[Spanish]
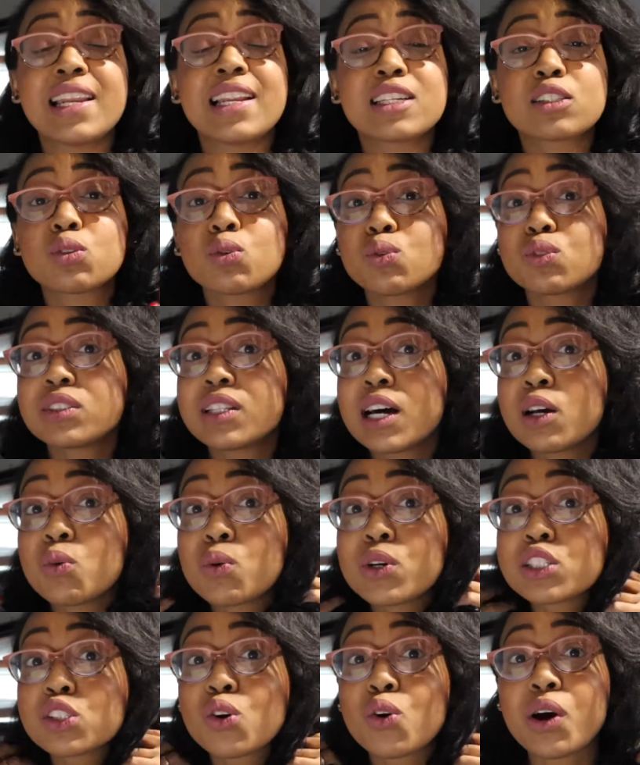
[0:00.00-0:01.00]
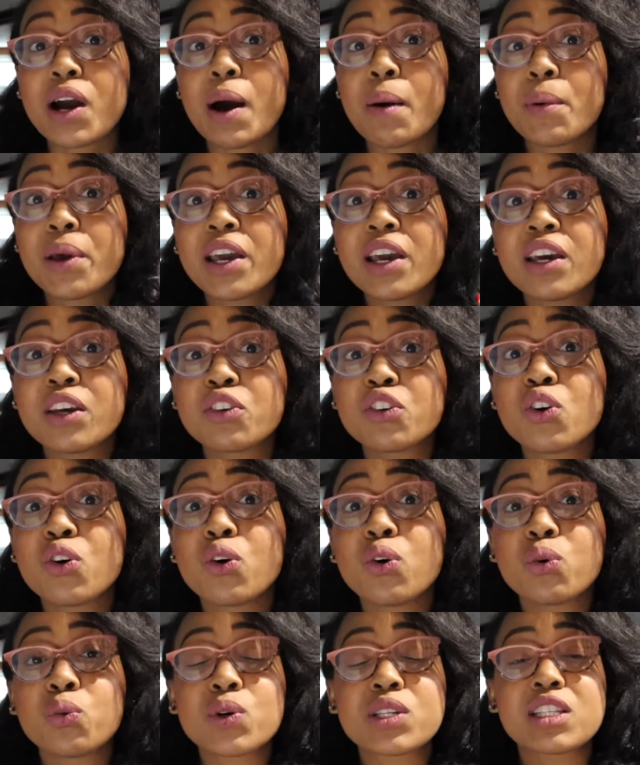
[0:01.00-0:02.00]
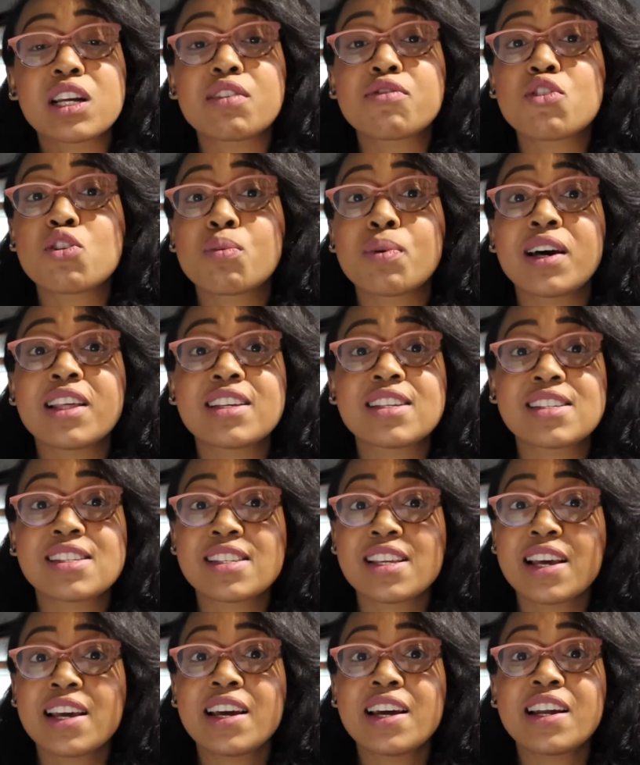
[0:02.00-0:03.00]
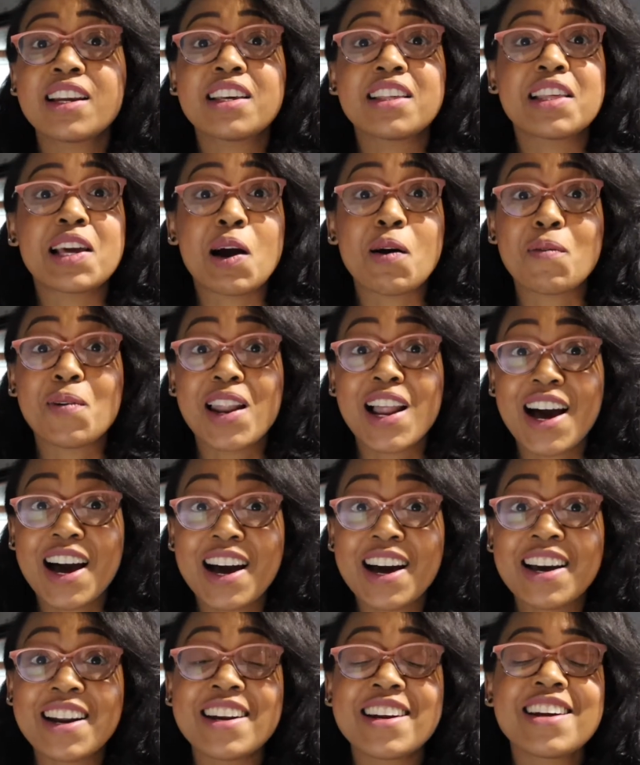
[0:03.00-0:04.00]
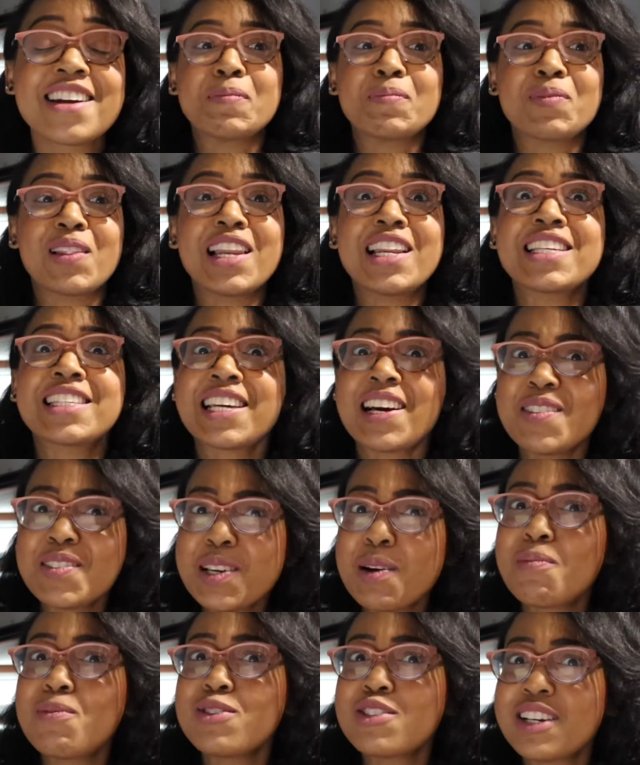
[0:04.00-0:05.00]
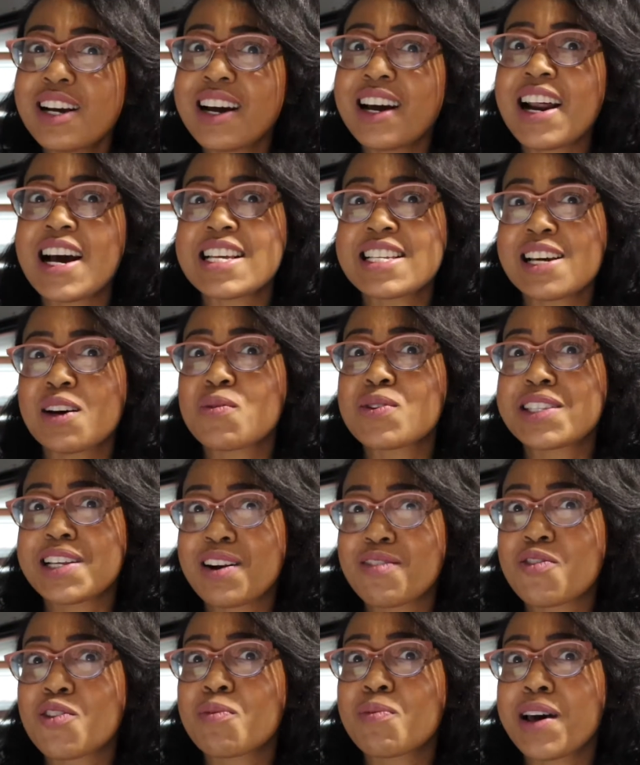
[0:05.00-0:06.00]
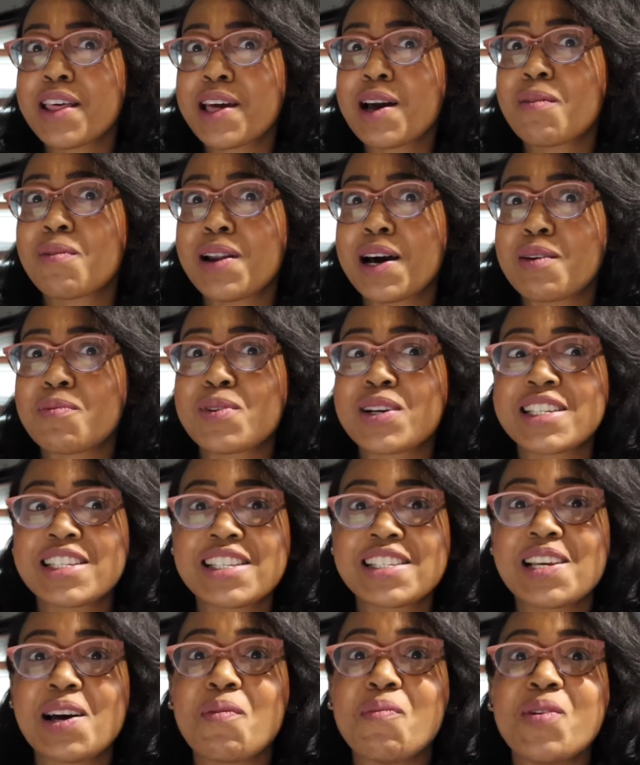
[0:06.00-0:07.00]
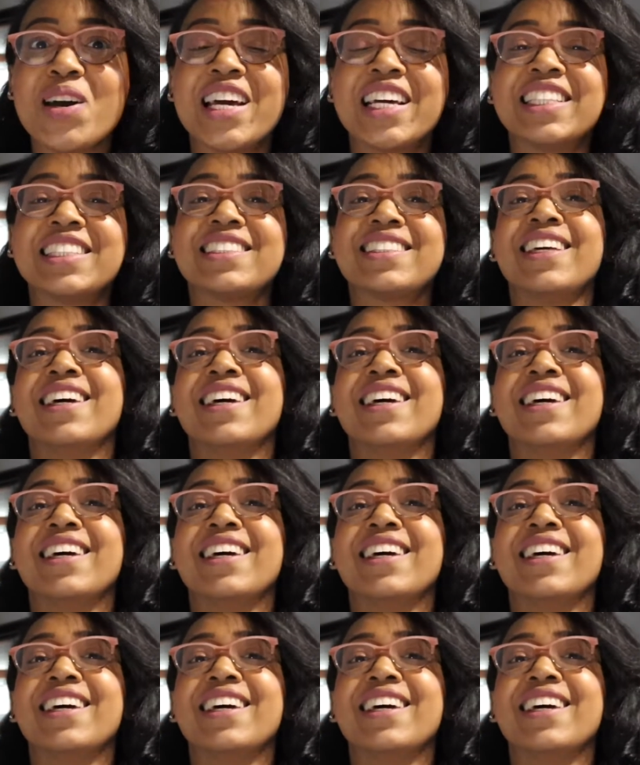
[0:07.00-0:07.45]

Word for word: les gusta nuestro cabello, nuestra forma de ser y de hablar. Les causa mucha gracia nuestra forma de hablar precisamente.